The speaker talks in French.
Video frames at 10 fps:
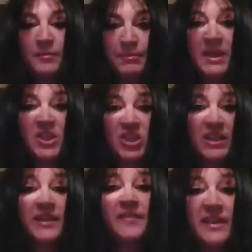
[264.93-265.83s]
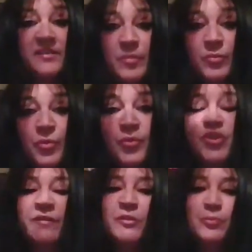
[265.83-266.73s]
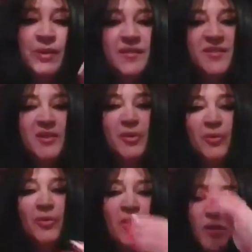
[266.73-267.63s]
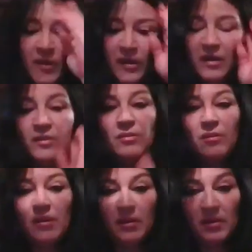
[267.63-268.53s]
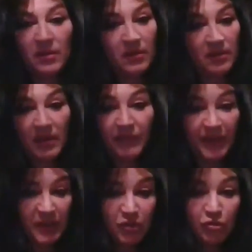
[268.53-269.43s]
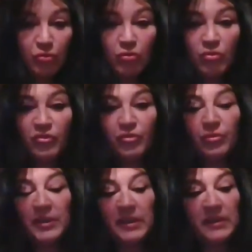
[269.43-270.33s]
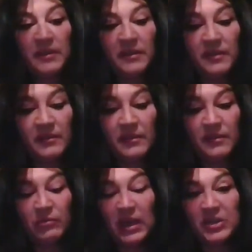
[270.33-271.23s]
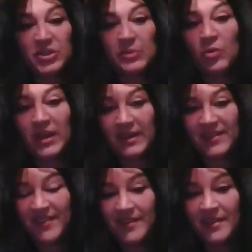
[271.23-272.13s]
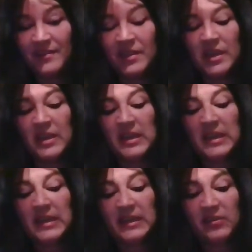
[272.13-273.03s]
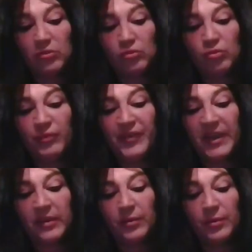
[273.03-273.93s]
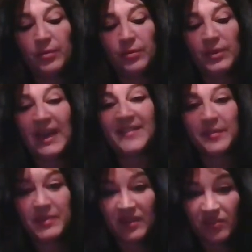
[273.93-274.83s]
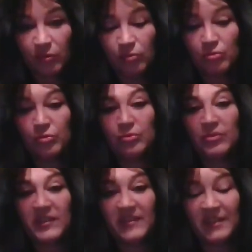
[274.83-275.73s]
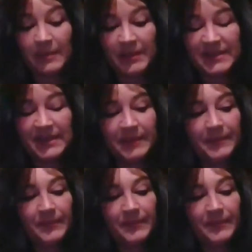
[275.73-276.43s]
Mais j'allais nettement mieux, j'avais du plaisir euh, euh, à faire les choses, et, voilà, j'étais moins agressive, et surtout faire euh, l'acceptation de, ce qui s'était passé.